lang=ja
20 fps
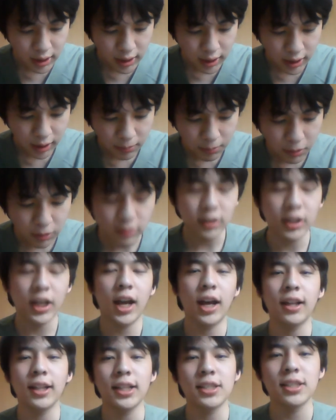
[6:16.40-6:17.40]
で僕が
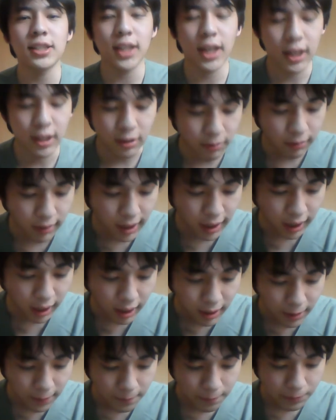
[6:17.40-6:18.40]
話したいのは
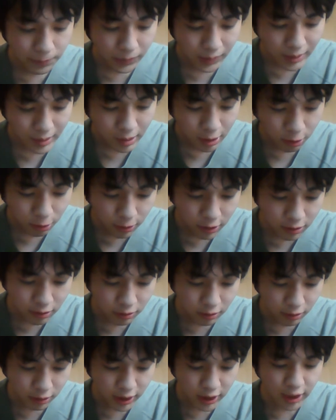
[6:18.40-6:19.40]
教育
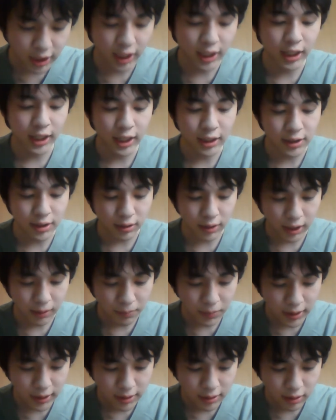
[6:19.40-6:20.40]
の理系なんですよね。
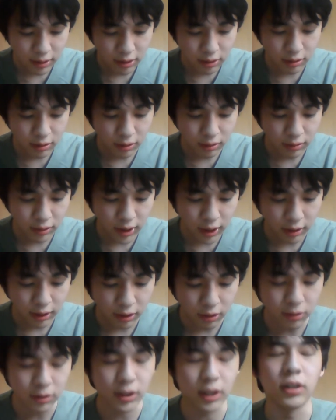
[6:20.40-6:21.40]
プラス
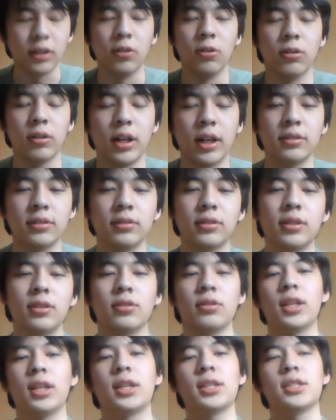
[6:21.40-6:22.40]
16.4 で合格ってい
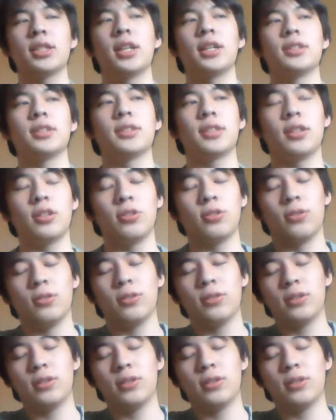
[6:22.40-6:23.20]
う話なんですけど、